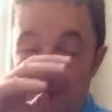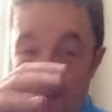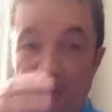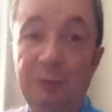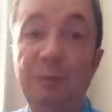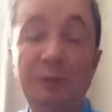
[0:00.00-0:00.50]

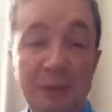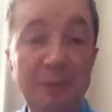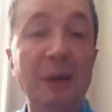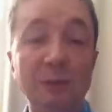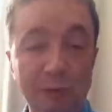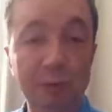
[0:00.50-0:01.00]
Et puis j'ai beaucoup
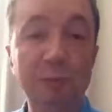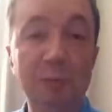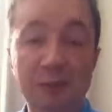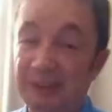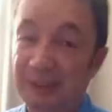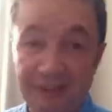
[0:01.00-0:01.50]
d'admiration
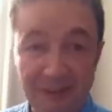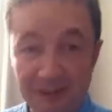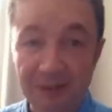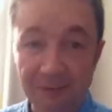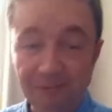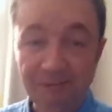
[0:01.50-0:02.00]
surtout pour les
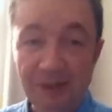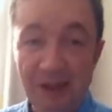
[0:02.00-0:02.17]
artistes